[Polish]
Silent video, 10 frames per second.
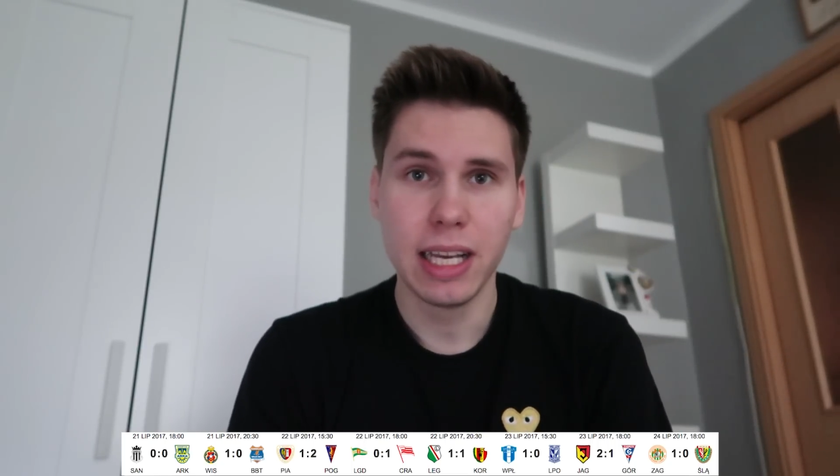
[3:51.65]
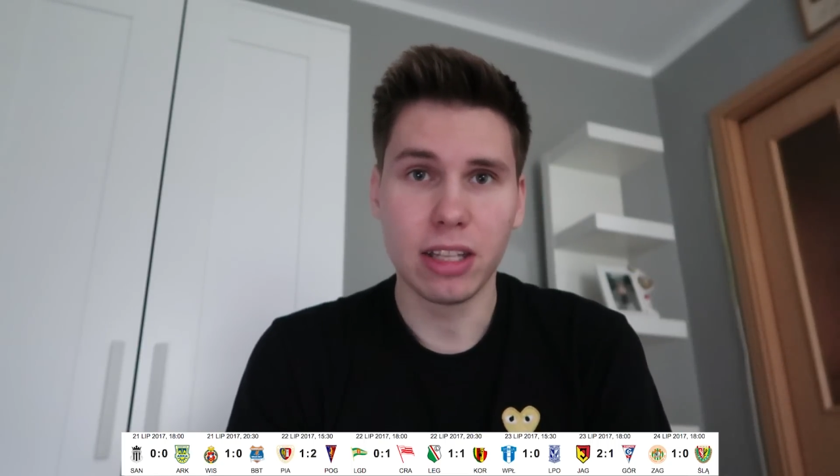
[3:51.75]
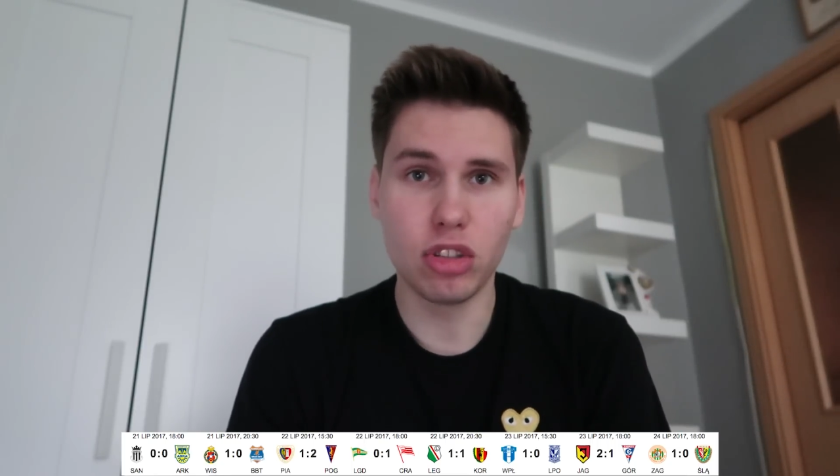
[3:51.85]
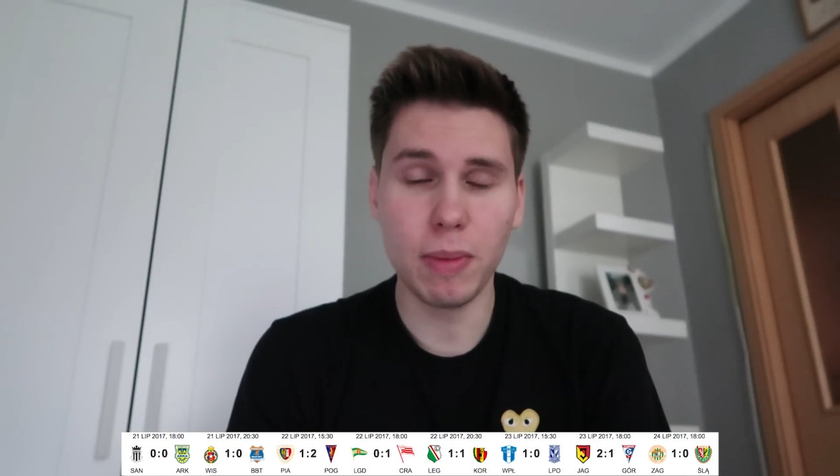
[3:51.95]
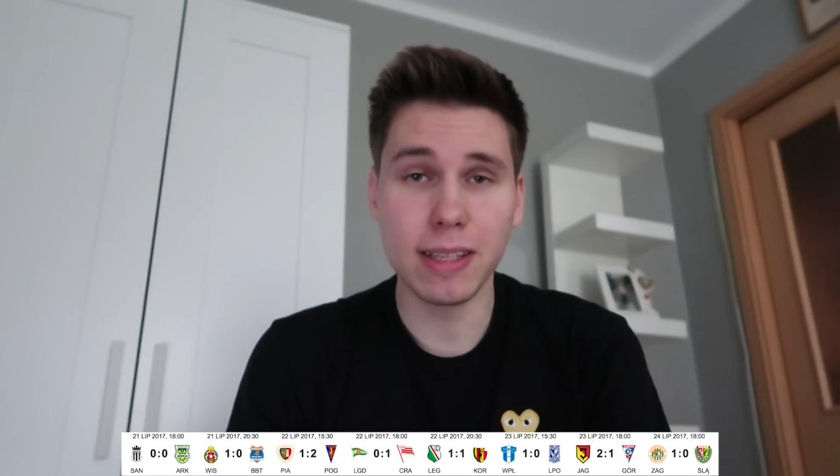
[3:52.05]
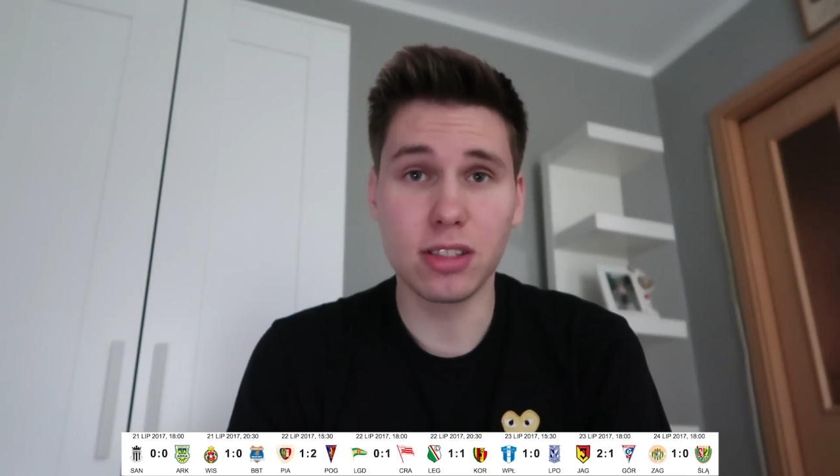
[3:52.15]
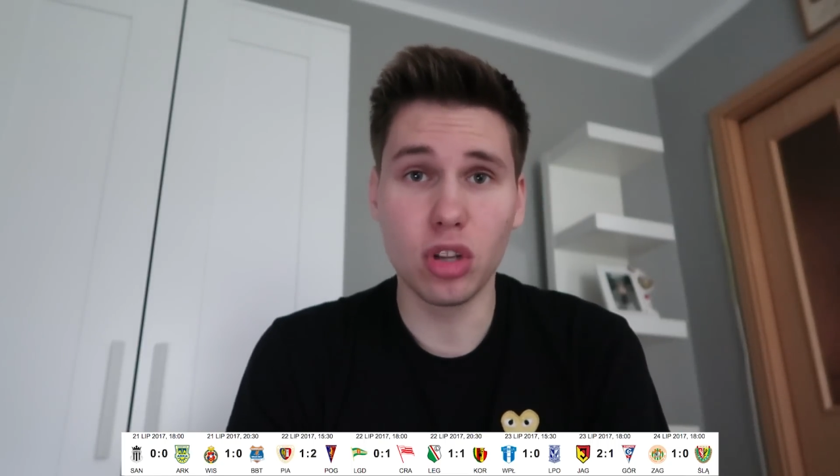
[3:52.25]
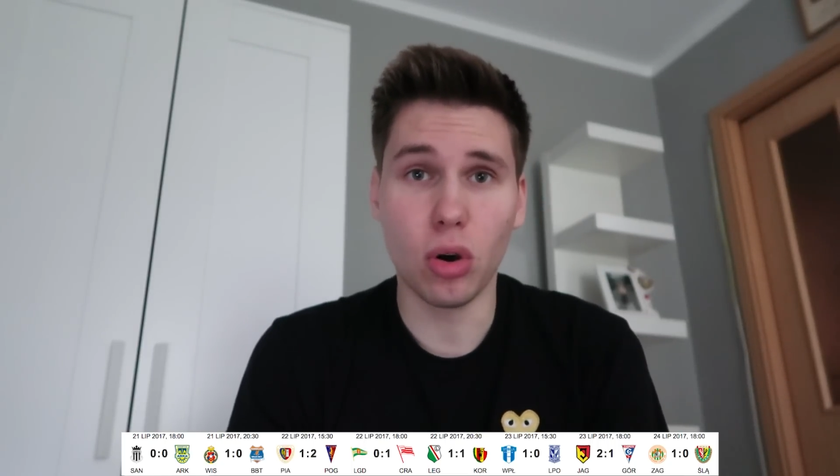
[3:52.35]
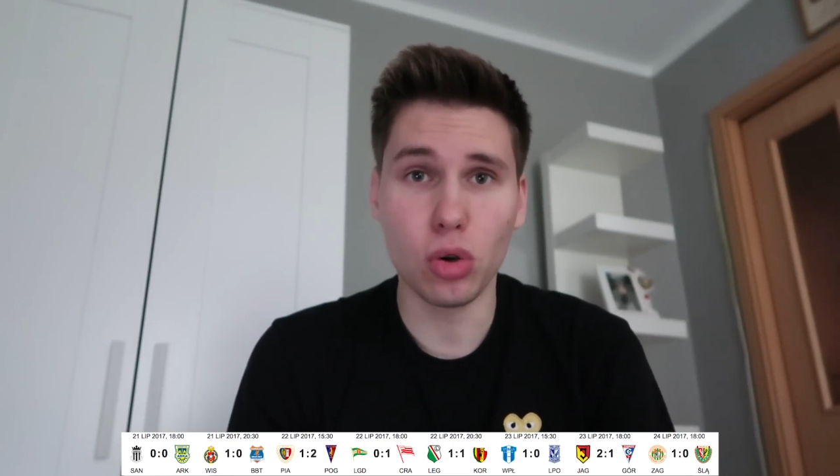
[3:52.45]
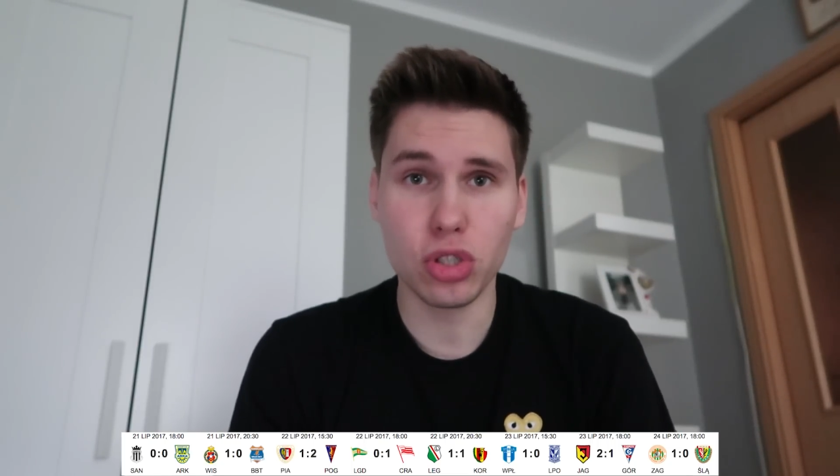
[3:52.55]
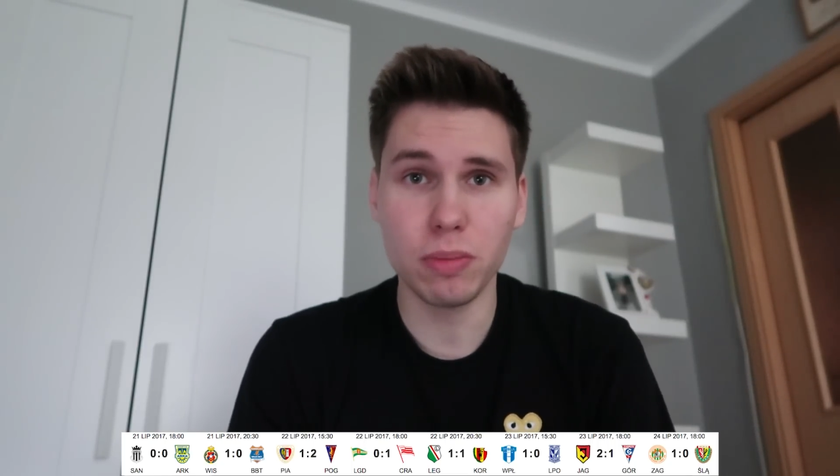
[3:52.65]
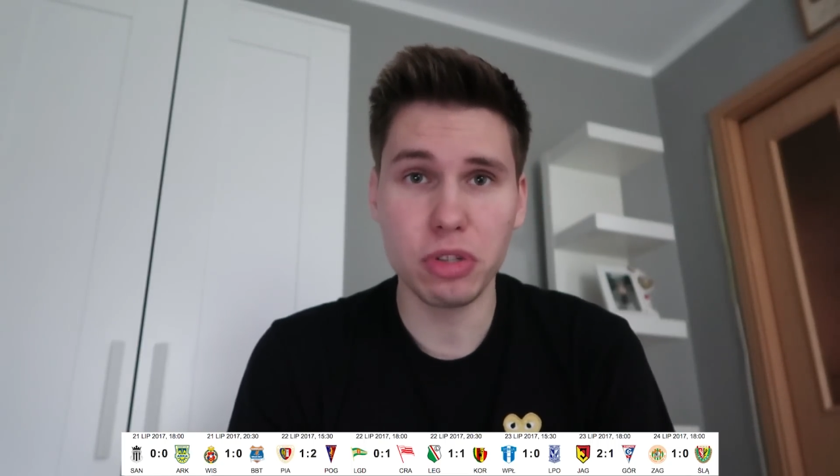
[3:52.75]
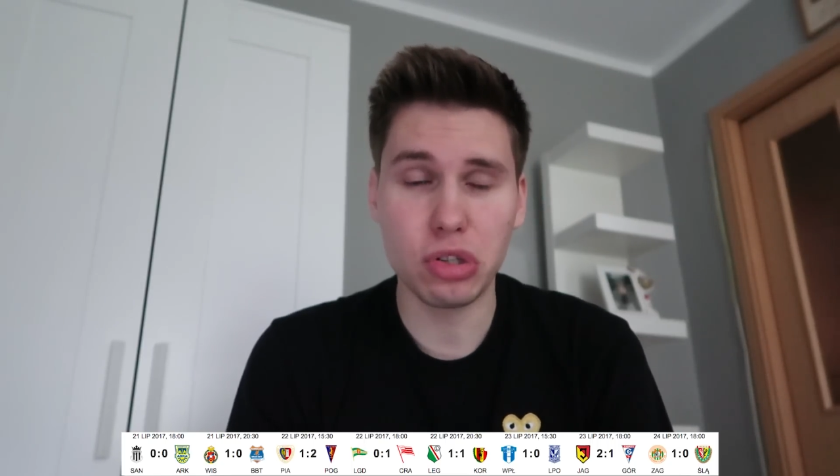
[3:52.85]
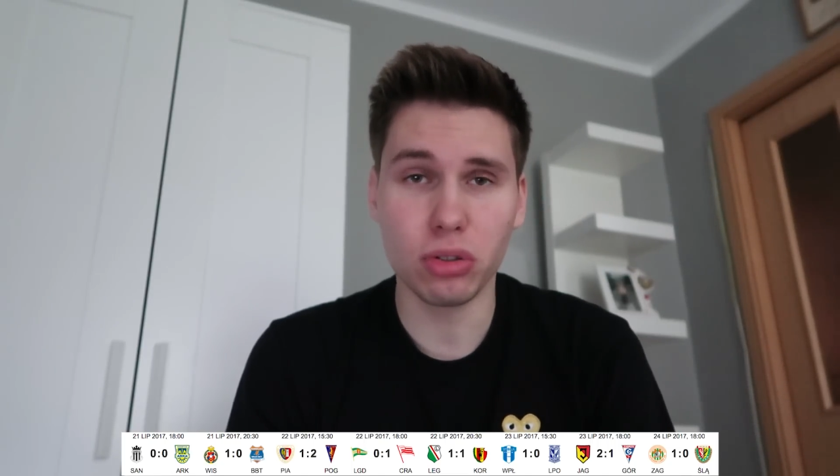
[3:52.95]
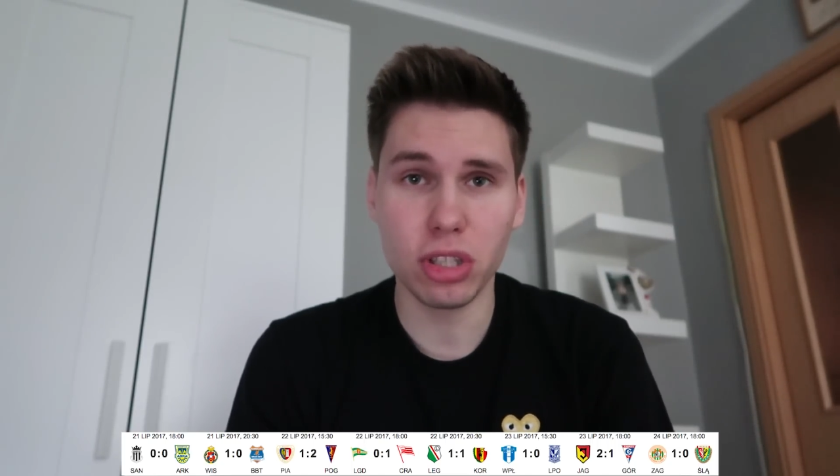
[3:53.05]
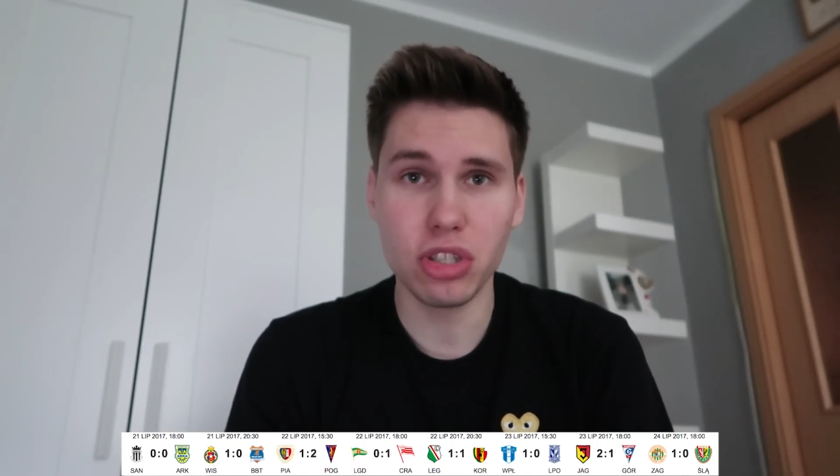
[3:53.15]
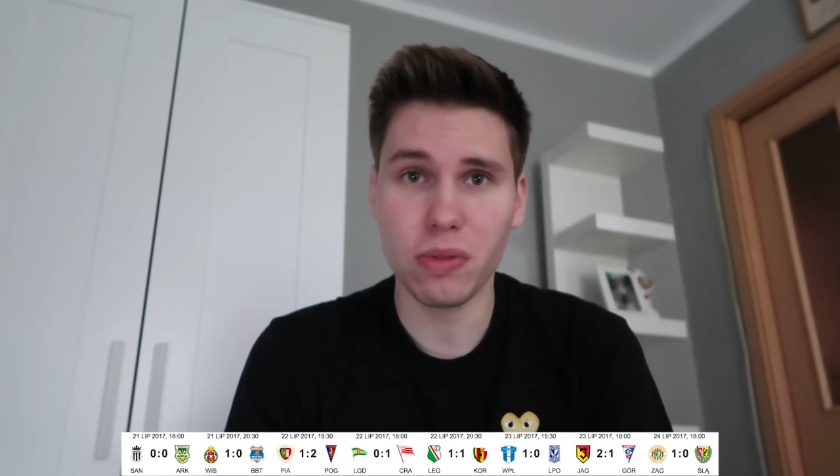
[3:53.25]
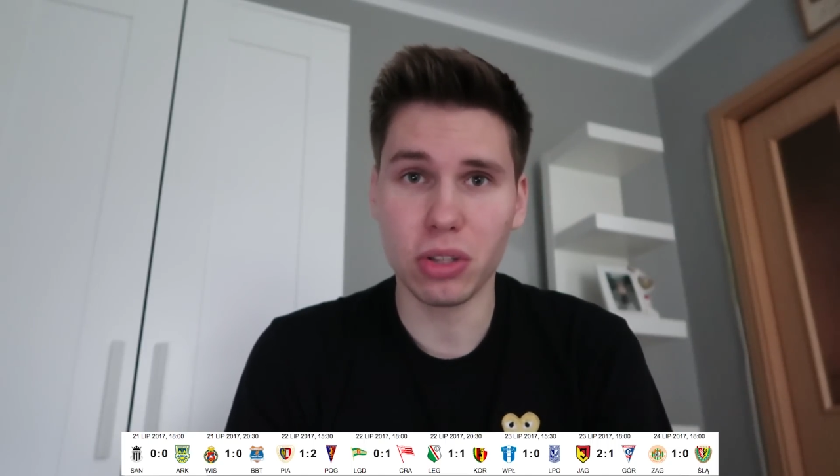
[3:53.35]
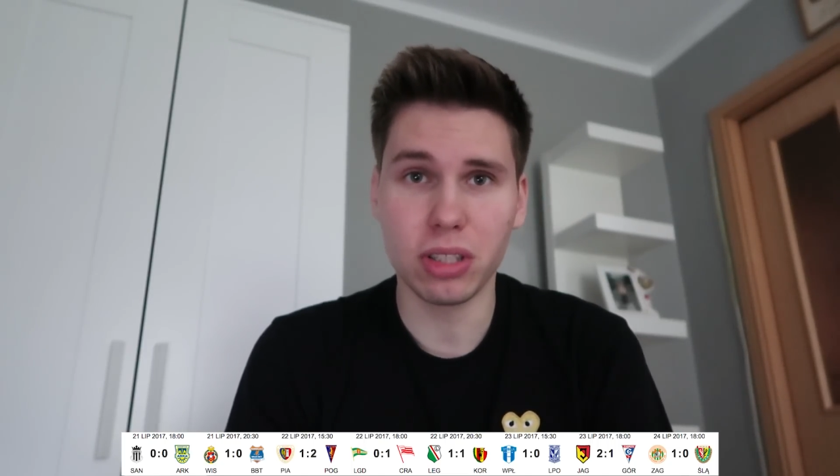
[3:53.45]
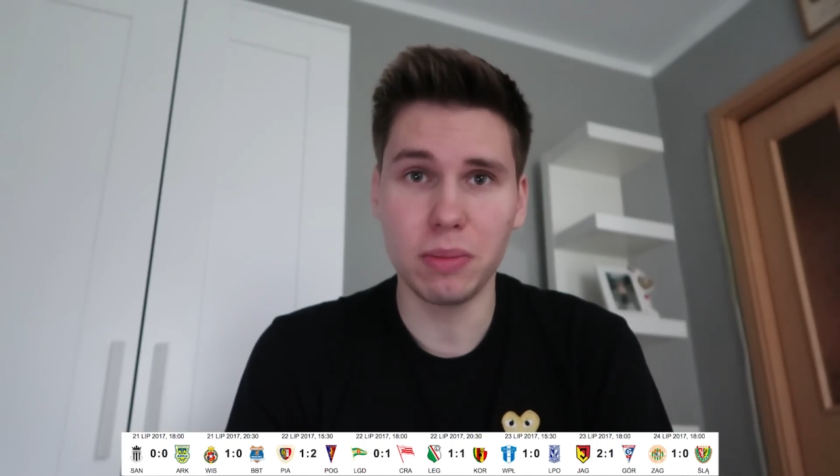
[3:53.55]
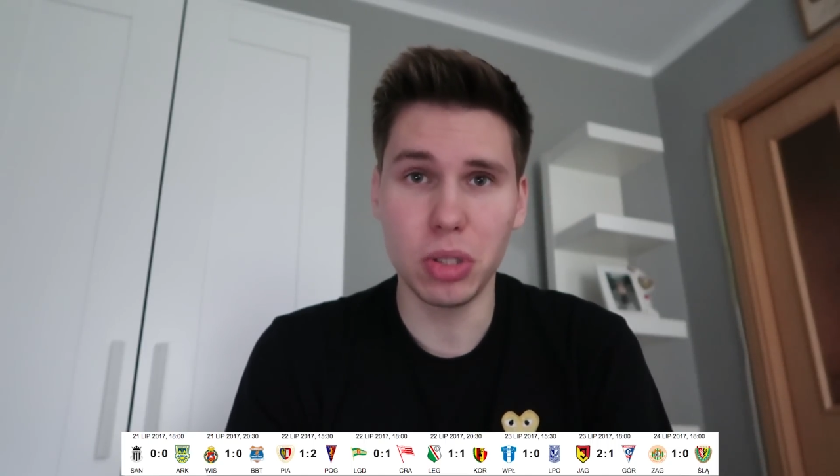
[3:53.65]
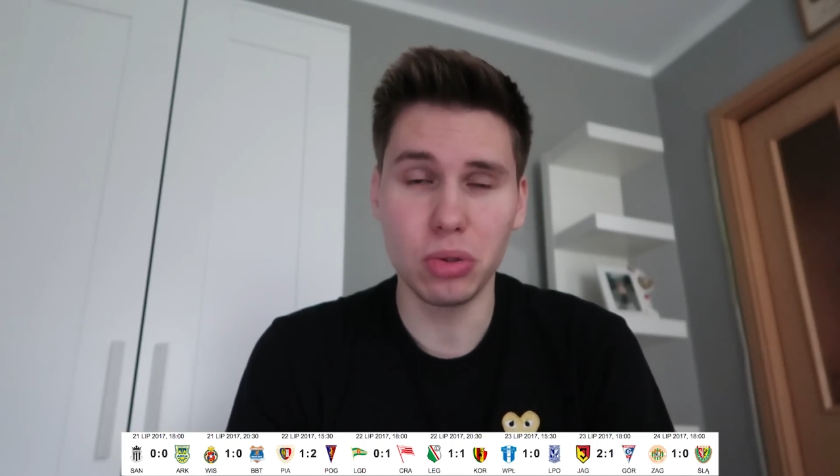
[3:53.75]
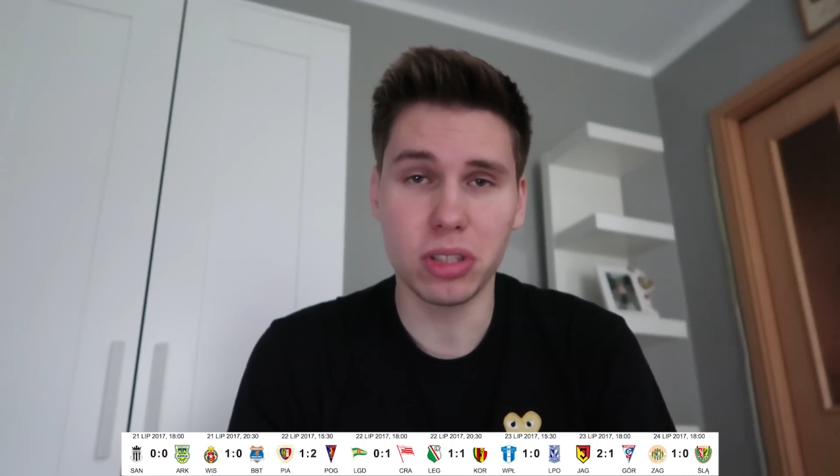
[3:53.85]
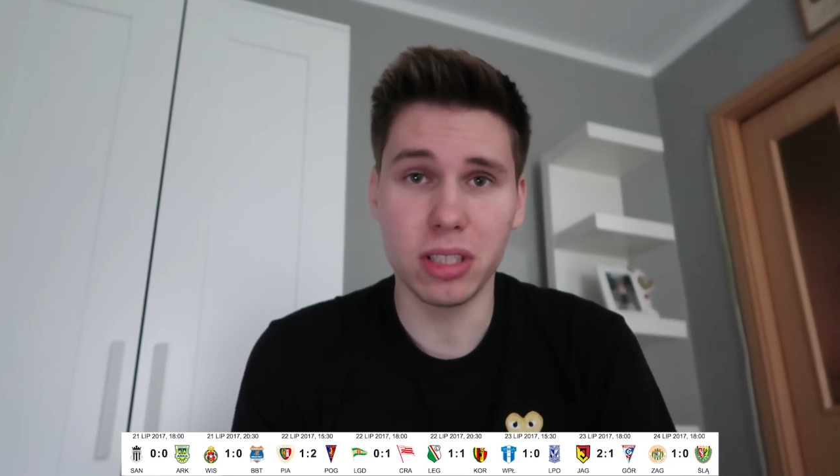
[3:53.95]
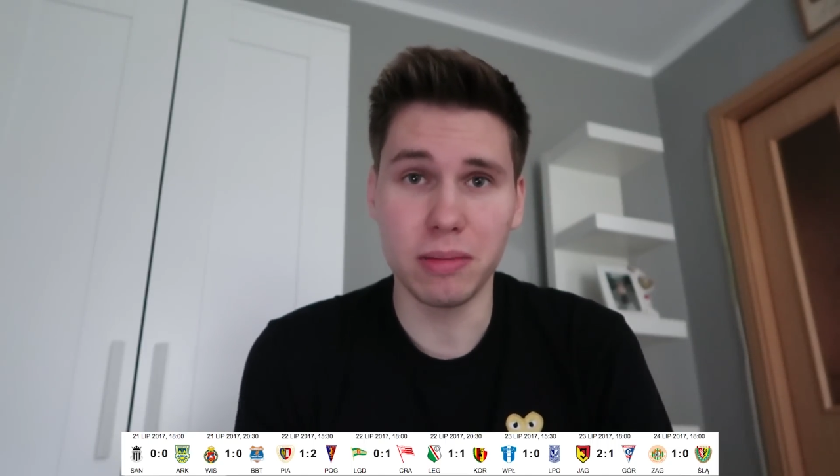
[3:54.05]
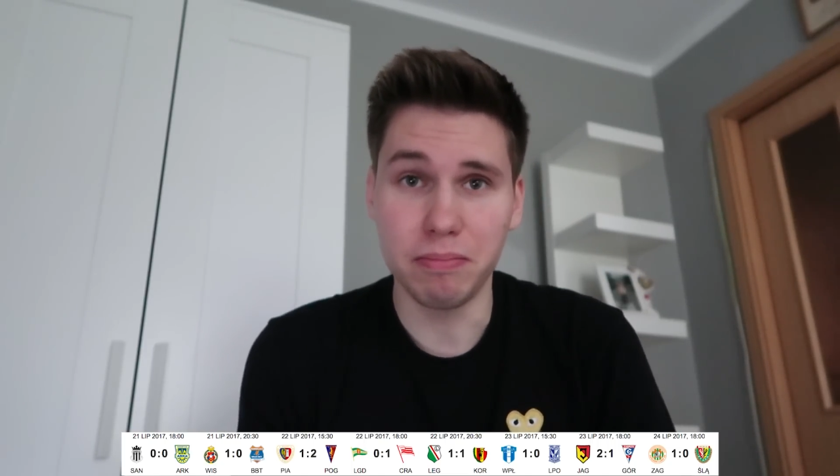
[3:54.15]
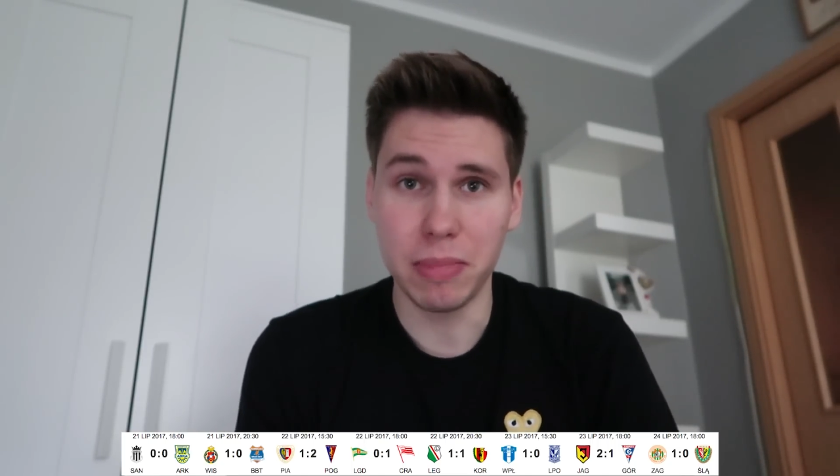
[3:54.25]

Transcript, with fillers: natomiast do 89 minuty